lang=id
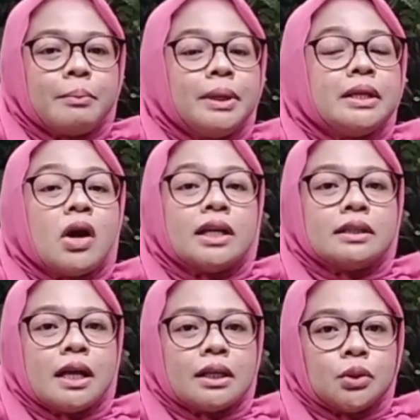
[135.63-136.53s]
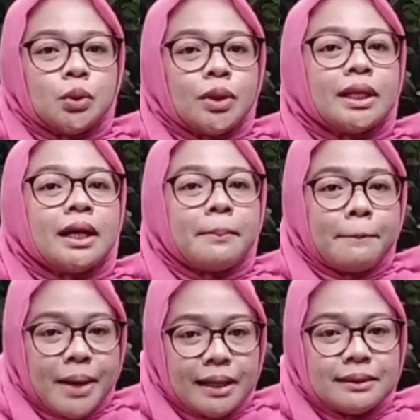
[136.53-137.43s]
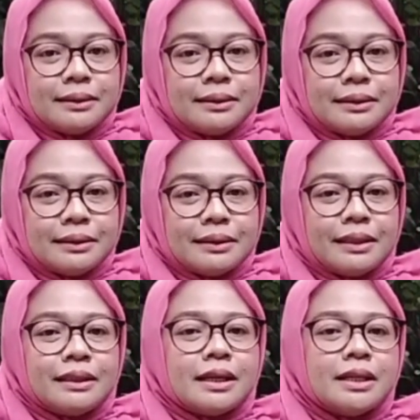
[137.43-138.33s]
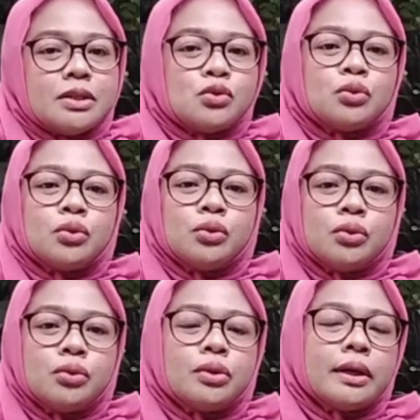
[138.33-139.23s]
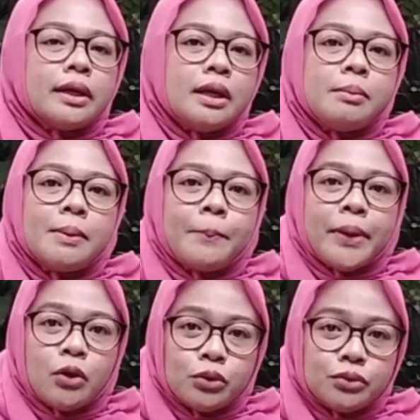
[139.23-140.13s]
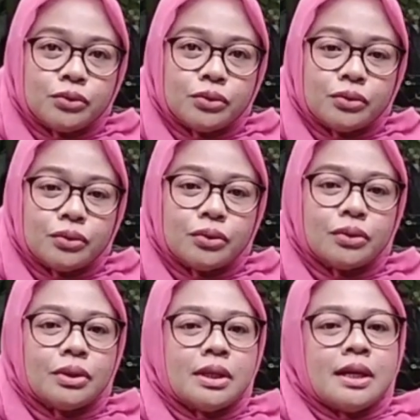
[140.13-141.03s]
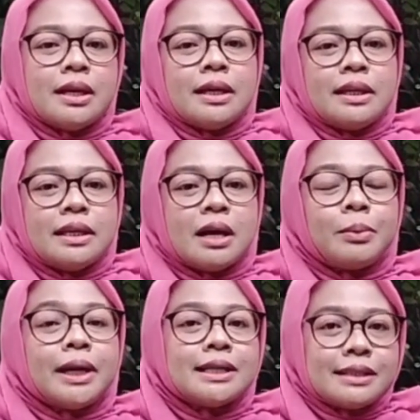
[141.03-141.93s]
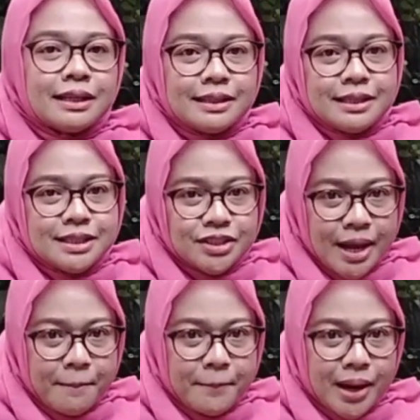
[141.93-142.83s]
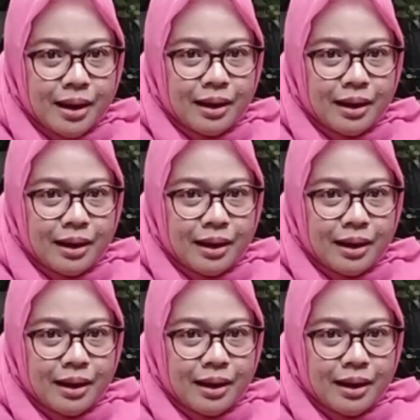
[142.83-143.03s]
Beliau adalah keturunan keempat dari suku Imam Peot yang berasal dari Campa,